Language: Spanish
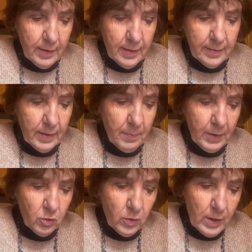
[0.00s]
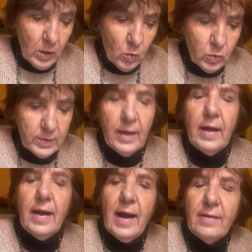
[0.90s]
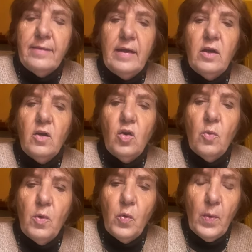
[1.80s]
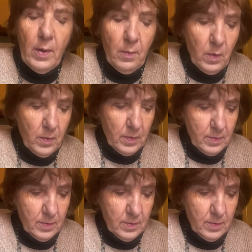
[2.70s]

y el zapato reluce casi como nuevo.